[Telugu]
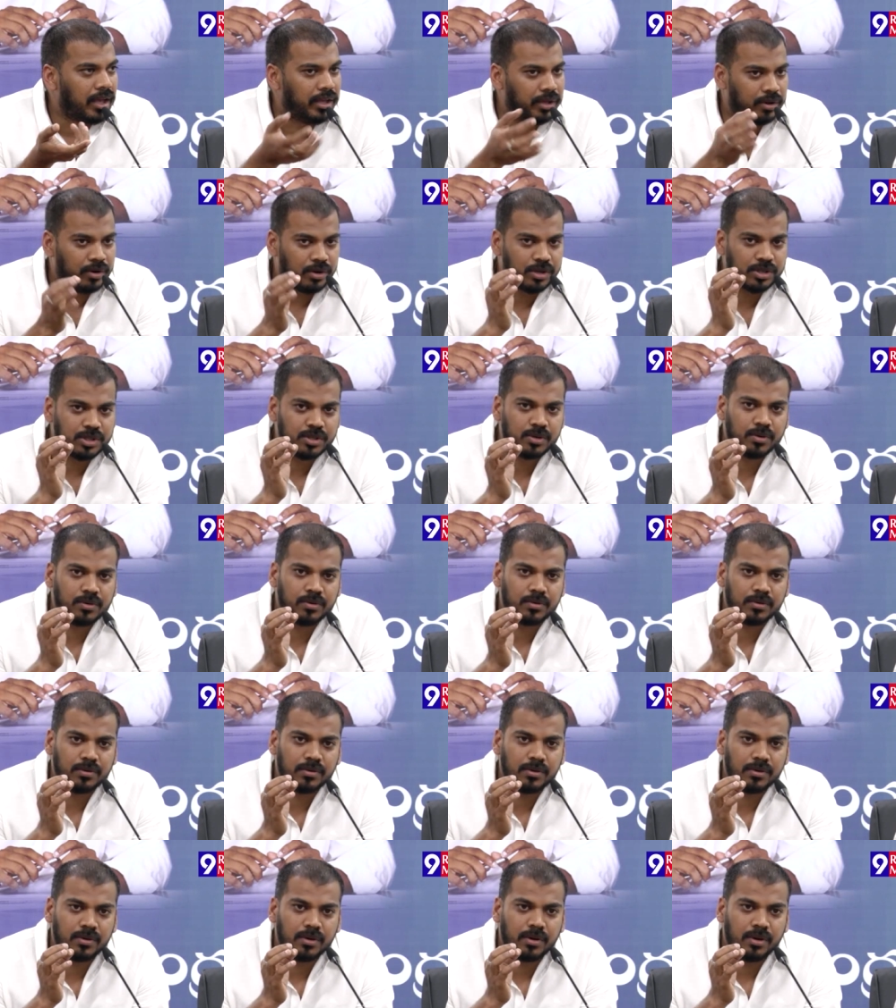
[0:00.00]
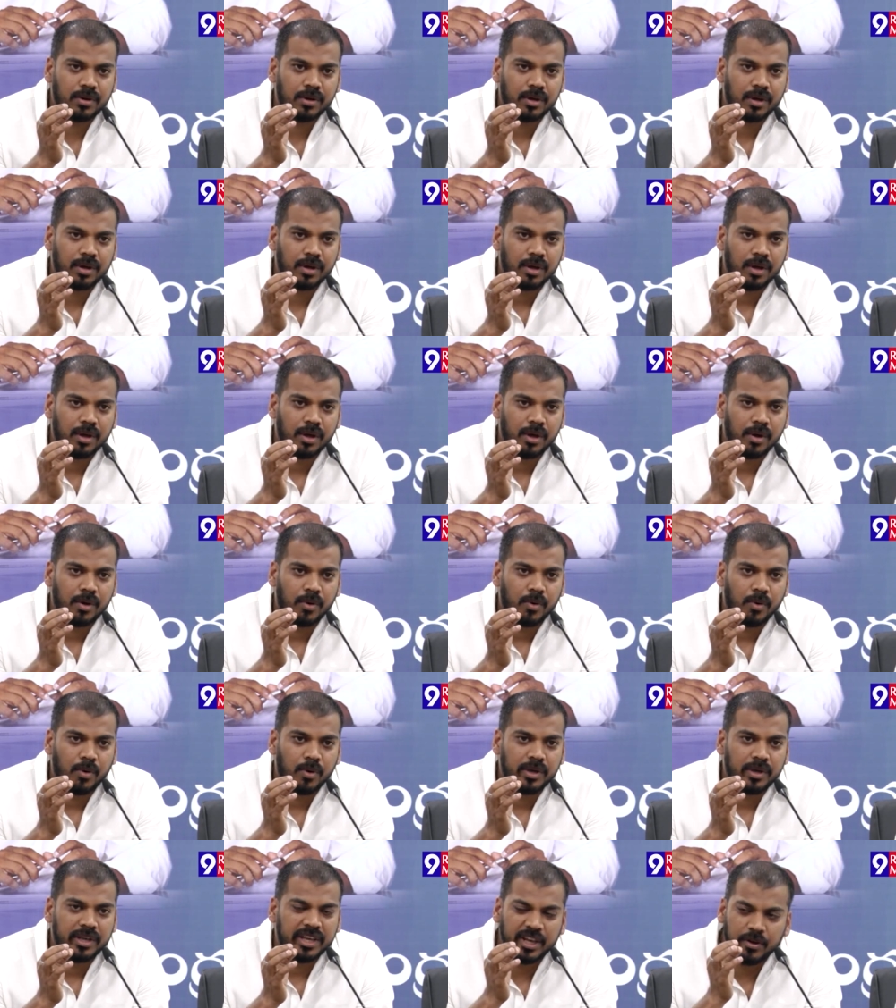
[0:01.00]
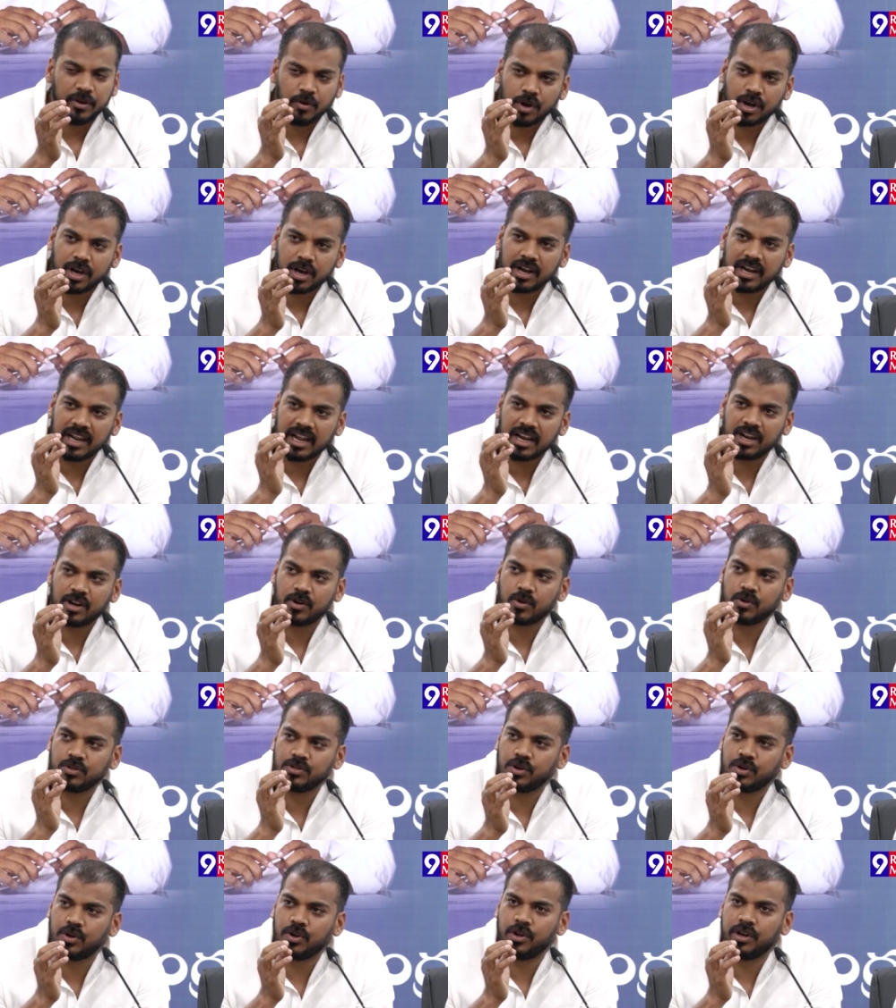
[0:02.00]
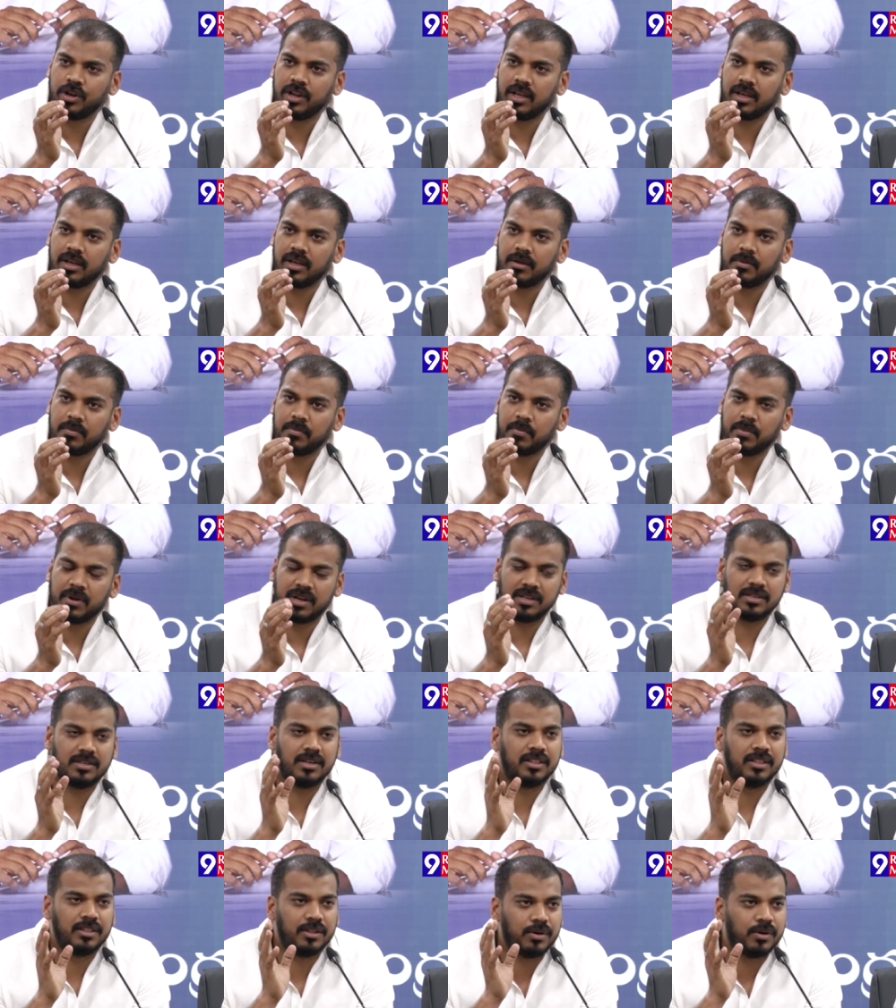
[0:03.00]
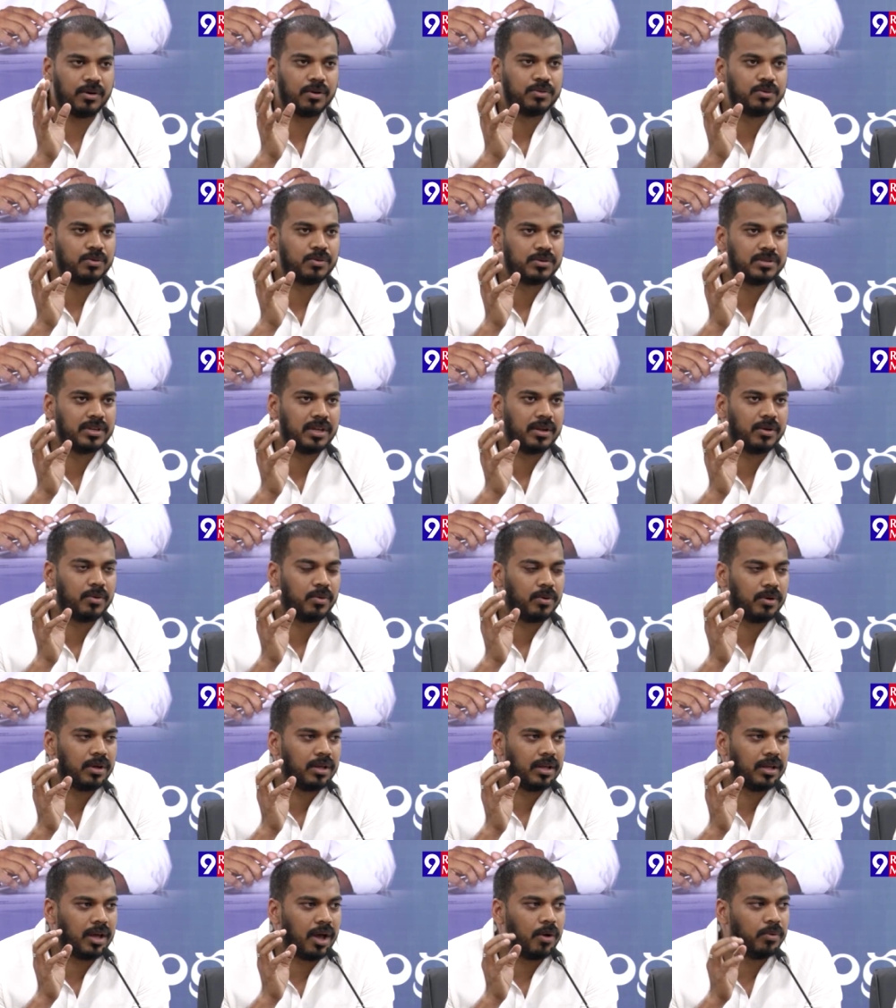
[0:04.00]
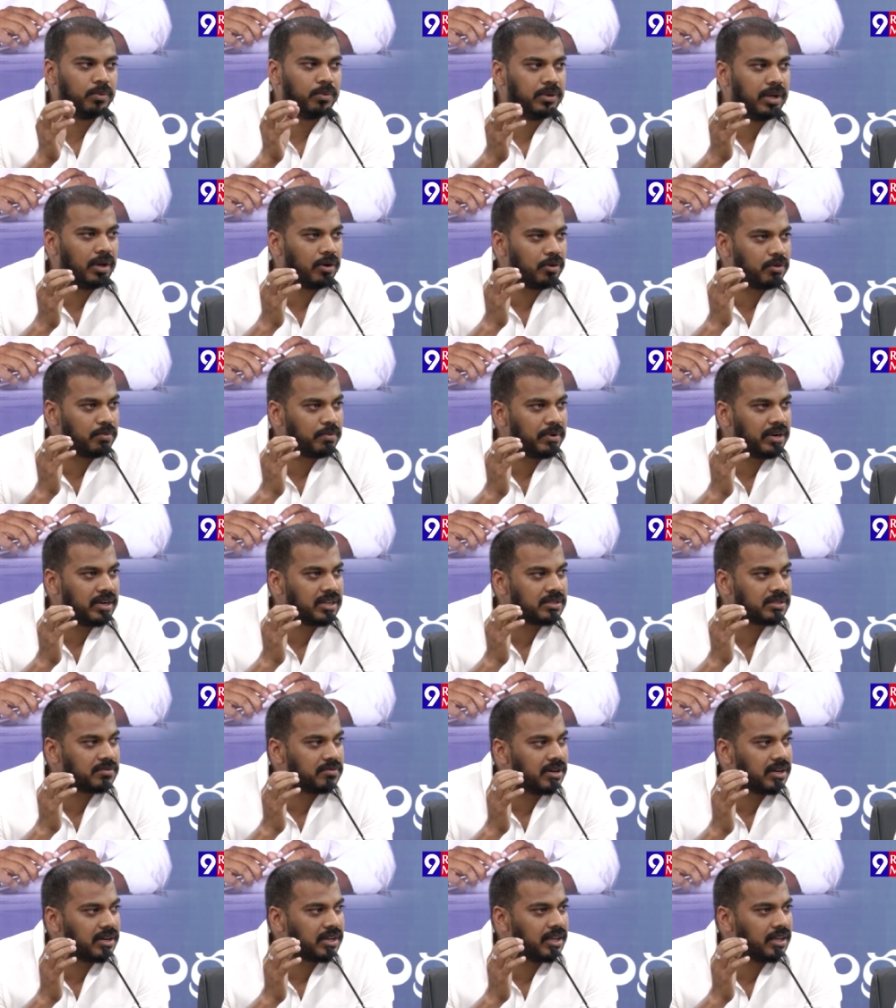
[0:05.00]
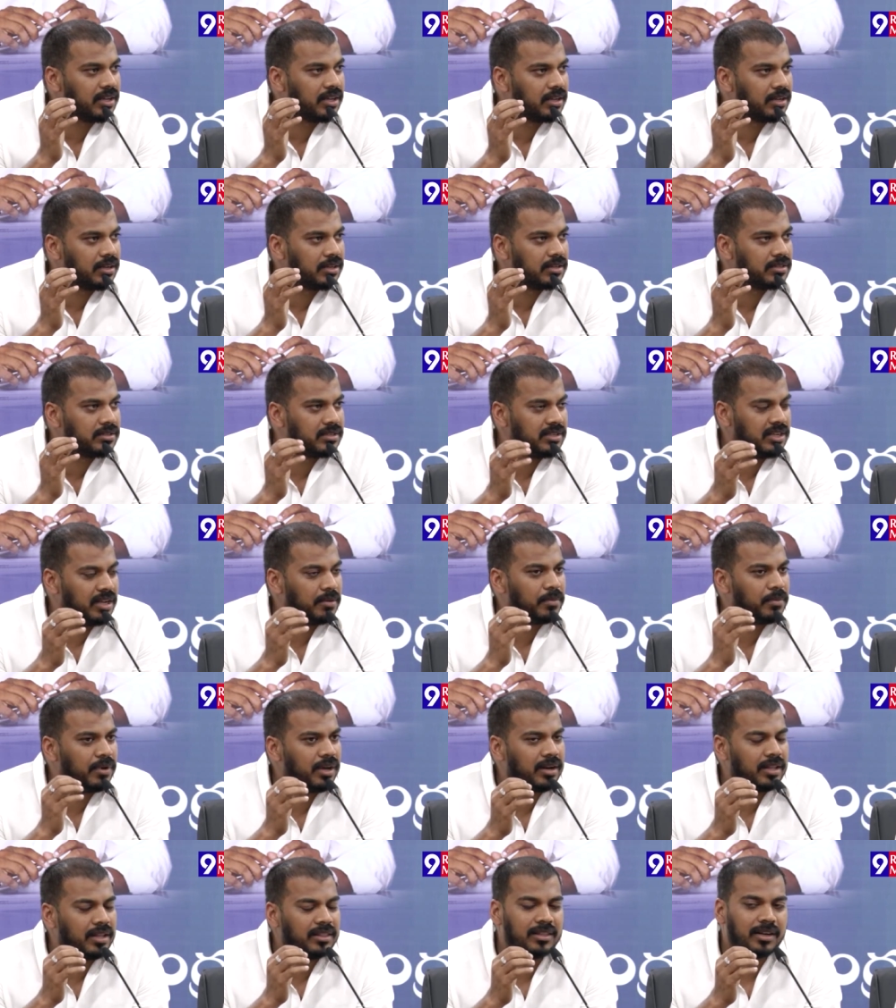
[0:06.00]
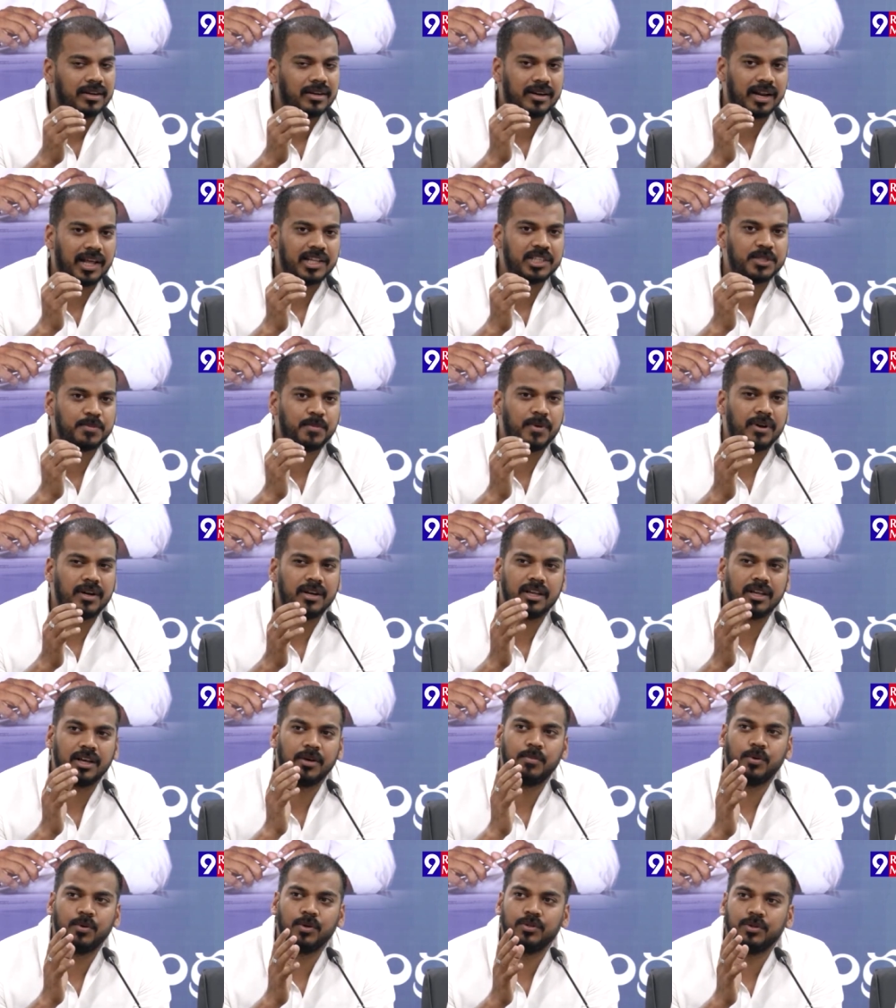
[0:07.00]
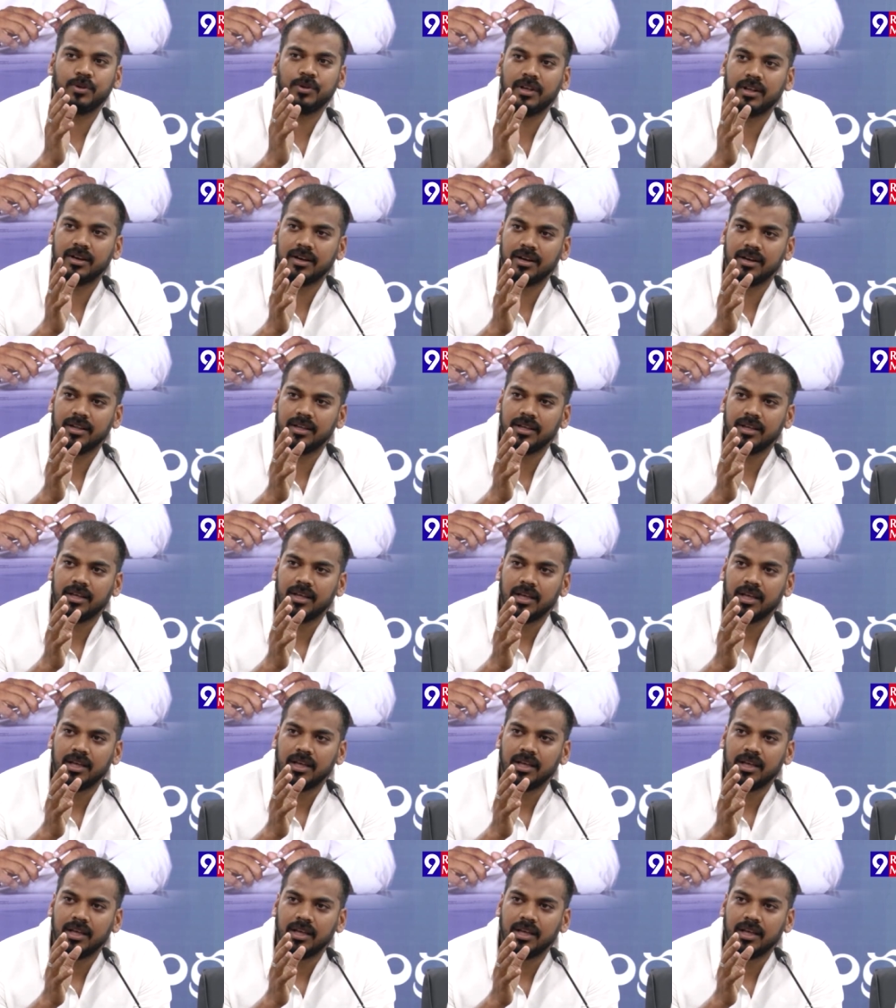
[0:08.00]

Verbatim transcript: ఈరోజు ఈ ఒక్క నెల రోజుల్లోనే ప్రజలందరూ కూడా చూశారు హౌ గవర్నమెంట్ ఈజ్ వర్కింగ్ సీఎం గారు ఎంత ట్రాన్స్పరెంట్గా పోతున్నారని